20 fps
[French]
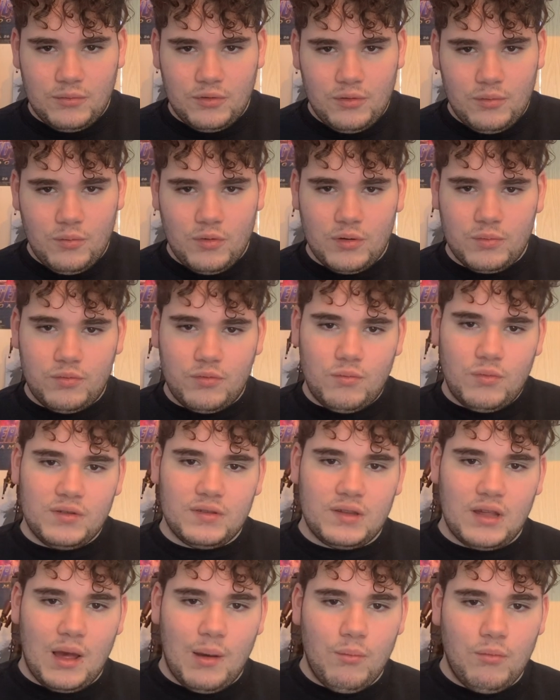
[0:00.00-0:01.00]
Euh, moi, pour moi,
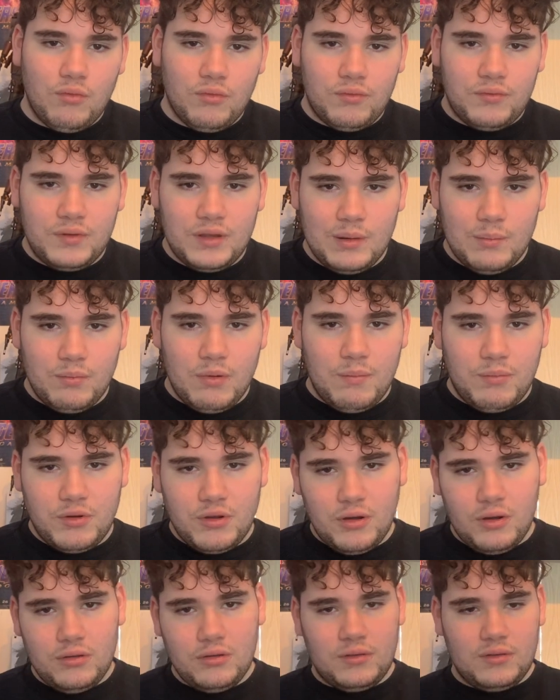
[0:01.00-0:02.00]
c'est un bon film
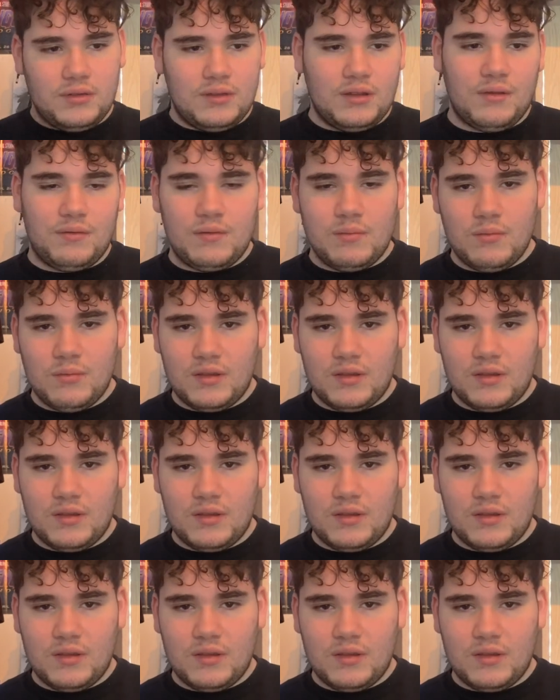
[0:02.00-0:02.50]
popcorn. C'est un film